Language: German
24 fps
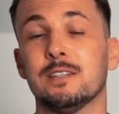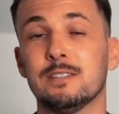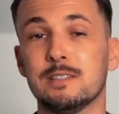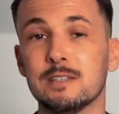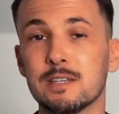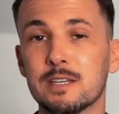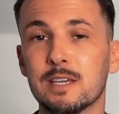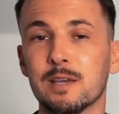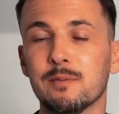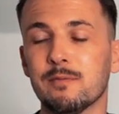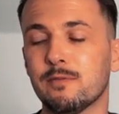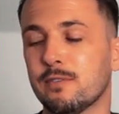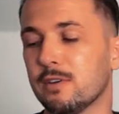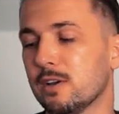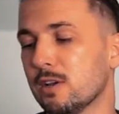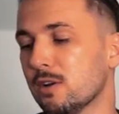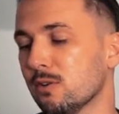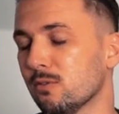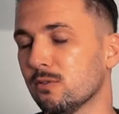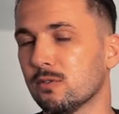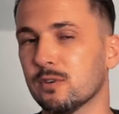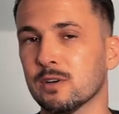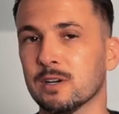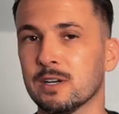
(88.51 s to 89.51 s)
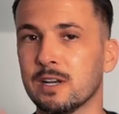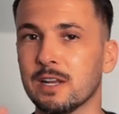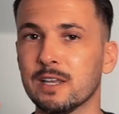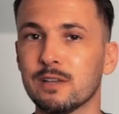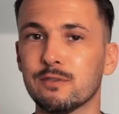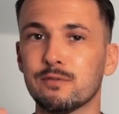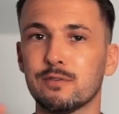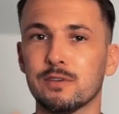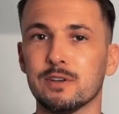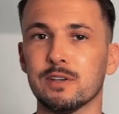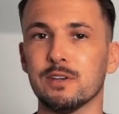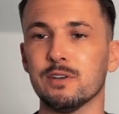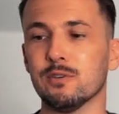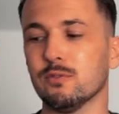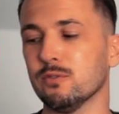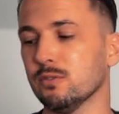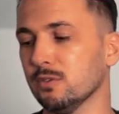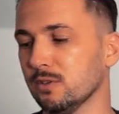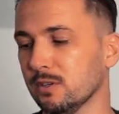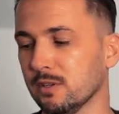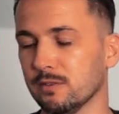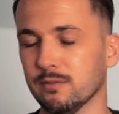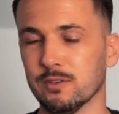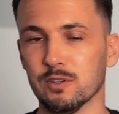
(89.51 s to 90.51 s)
Dicke Empfehlung. Link findet ihr unten
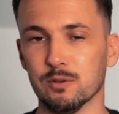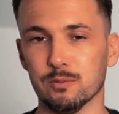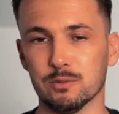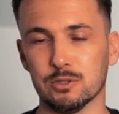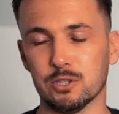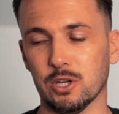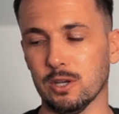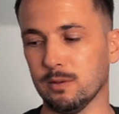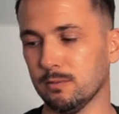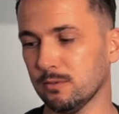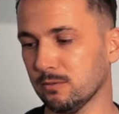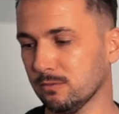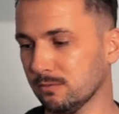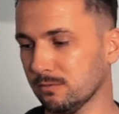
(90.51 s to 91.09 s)
in der Videobeschreibung.